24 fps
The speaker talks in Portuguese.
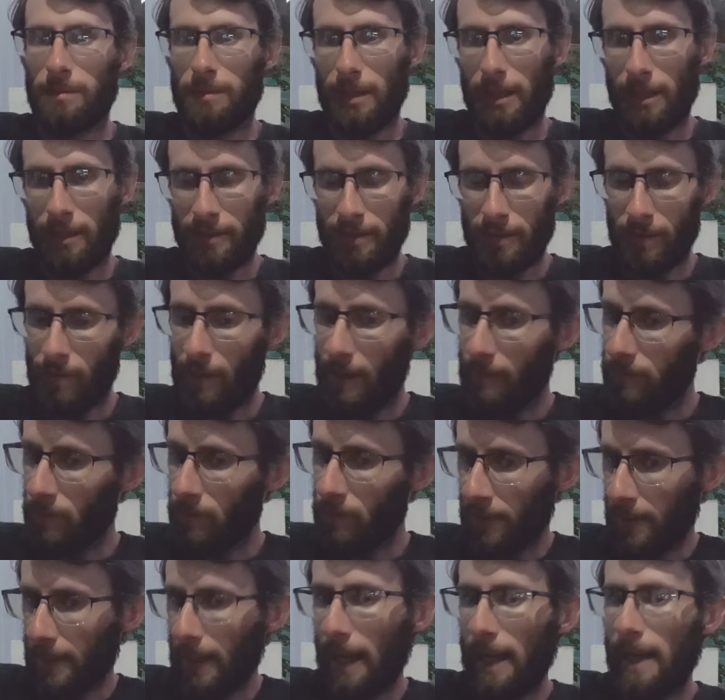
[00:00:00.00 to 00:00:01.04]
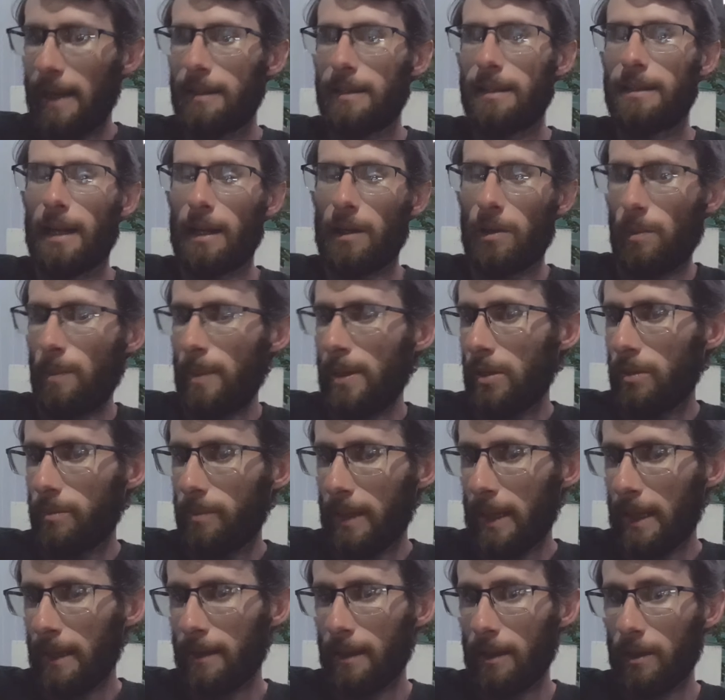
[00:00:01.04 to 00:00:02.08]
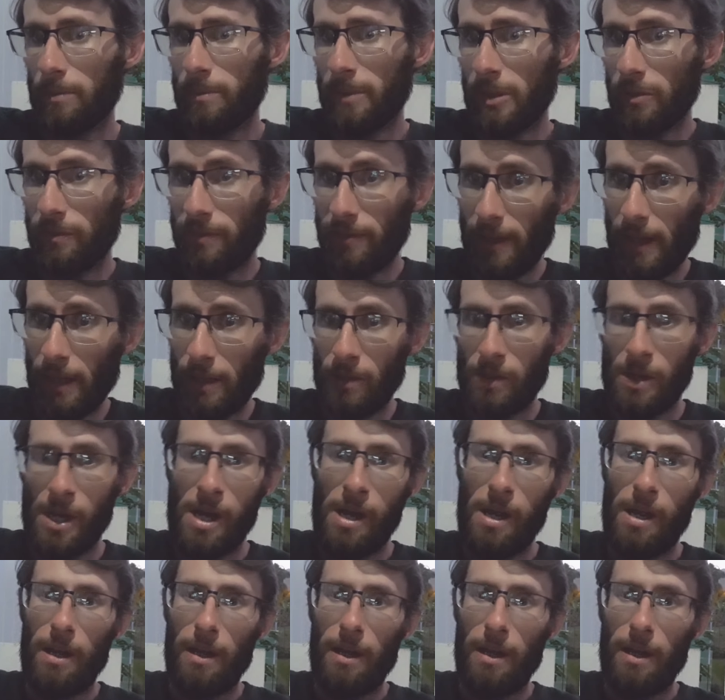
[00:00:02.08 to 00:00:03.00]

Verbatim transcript: ração à vontade, está comendo bem, está comendo feno,